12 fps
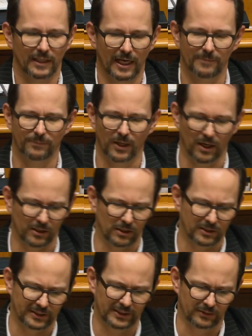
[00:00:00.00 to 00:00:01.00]
ein paar
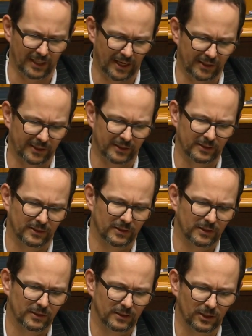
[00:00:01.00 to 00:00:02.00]
Aktionäre
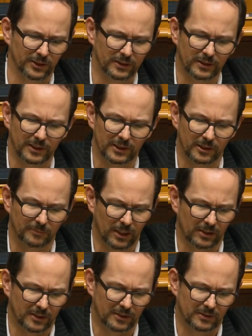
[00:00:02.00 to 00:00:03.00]
glücklicher
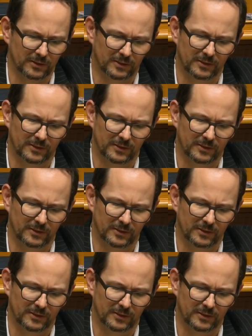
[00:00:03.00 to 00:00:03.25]
macht?